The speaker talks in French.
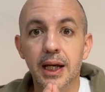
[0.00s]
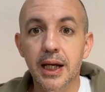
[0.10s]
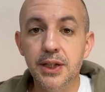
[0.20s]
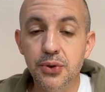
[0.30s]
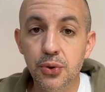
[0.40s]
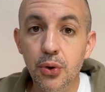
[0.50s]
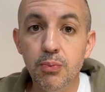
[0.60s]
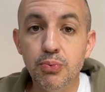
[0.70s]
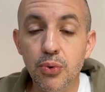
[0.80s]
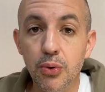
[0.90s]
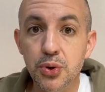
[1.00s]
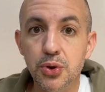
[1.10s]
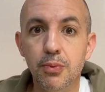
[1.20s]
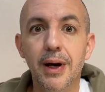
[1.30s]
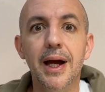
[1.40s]
et ce pour
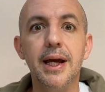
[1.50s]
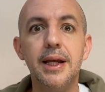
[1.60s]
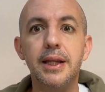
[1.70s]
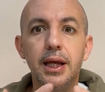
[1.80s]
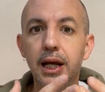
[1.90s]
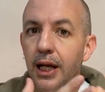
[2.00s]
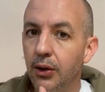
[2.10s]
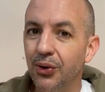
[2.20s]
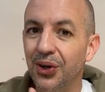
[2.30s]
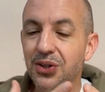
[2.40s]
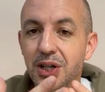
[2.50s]
justement aider les coachs,